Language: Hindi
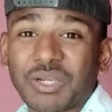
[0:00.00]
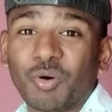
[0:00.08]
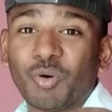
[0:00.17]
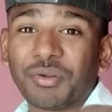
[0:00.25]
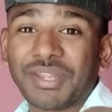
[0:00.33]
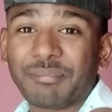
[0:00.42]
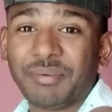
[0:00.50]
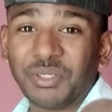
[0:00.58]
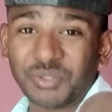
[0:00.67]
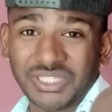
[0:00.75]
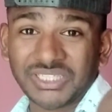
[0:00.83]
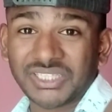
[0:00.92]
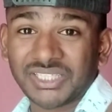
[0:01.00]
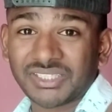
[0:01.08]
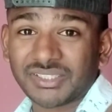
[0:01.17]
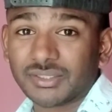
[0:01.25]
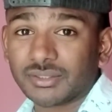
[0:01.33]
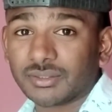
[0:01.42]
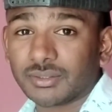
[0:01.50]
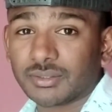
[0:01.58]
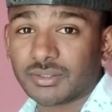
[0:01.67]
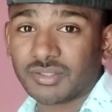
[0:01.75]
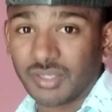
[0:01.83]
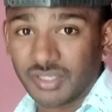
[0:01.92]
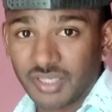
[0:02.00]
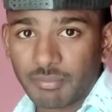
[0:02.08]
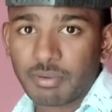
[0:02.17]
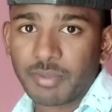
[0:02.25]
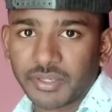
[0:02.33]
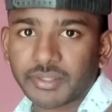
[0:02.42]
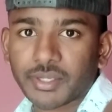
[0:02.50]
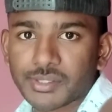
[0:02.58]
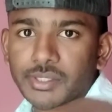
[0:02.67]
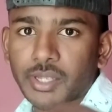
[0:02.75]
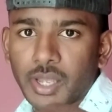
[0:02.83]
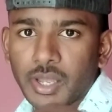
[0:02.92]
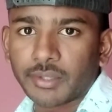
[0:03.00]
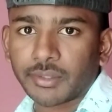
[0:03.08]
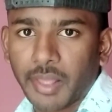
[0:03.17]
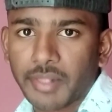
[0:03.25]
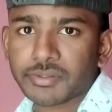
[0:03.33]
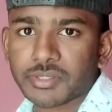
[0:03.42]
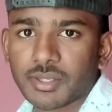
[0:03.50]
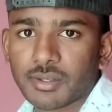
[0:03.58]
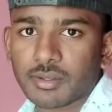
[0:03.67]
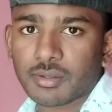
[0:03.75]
देख और एक वीडियो देख देख, ये भी मेरी क्रस है हाँ, ध्यान से अबे